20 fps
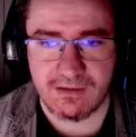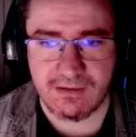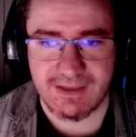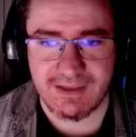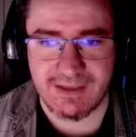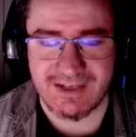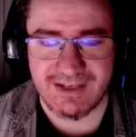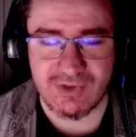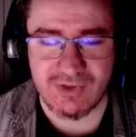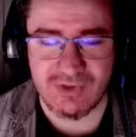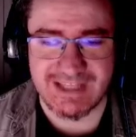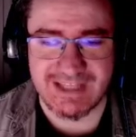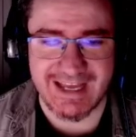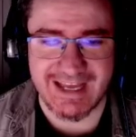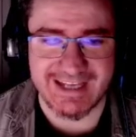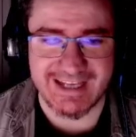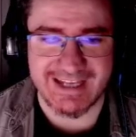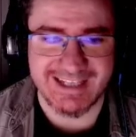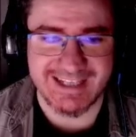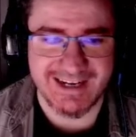Te das cuenta de
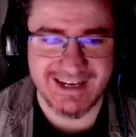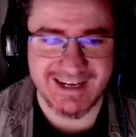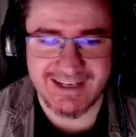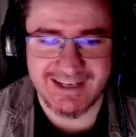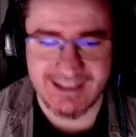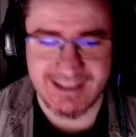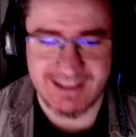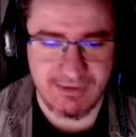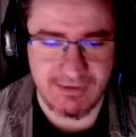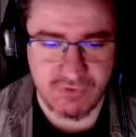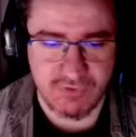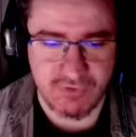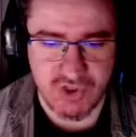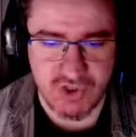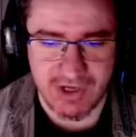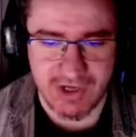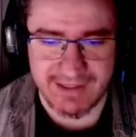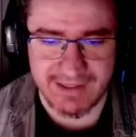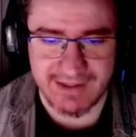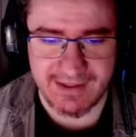que Cheryl estaba
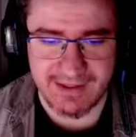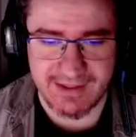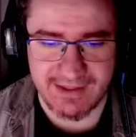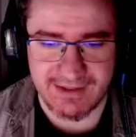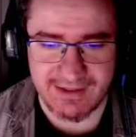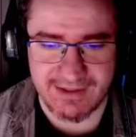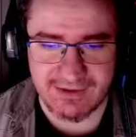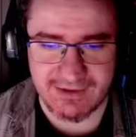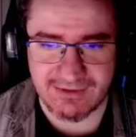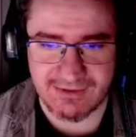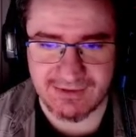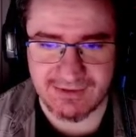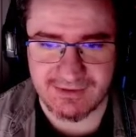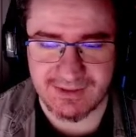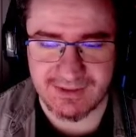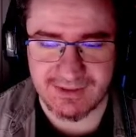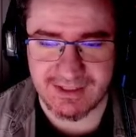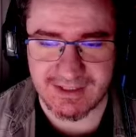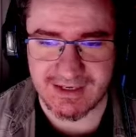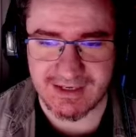fusionada ahí dentro.
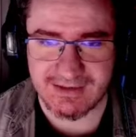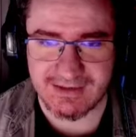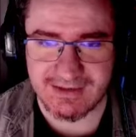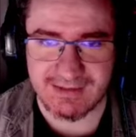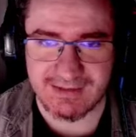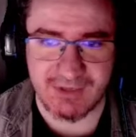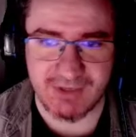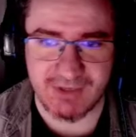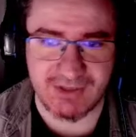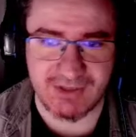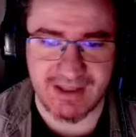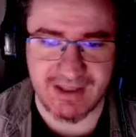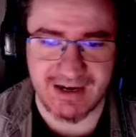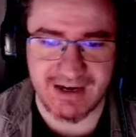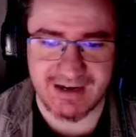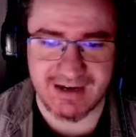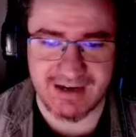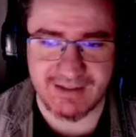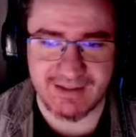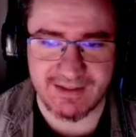Y te, te da
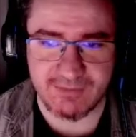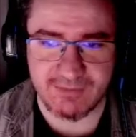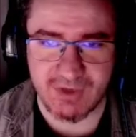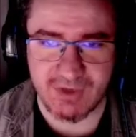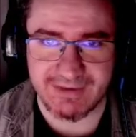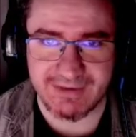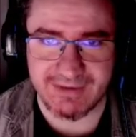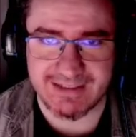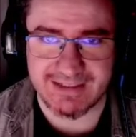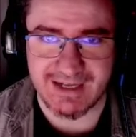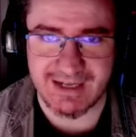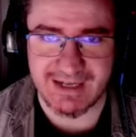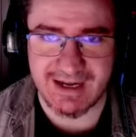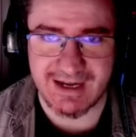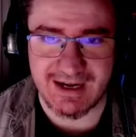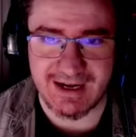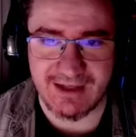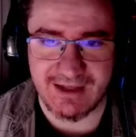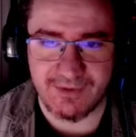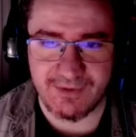las gracias por haberte la
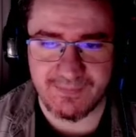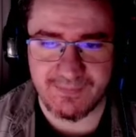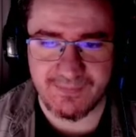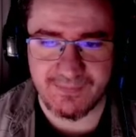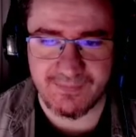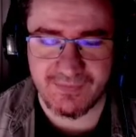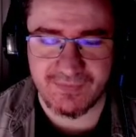cargado.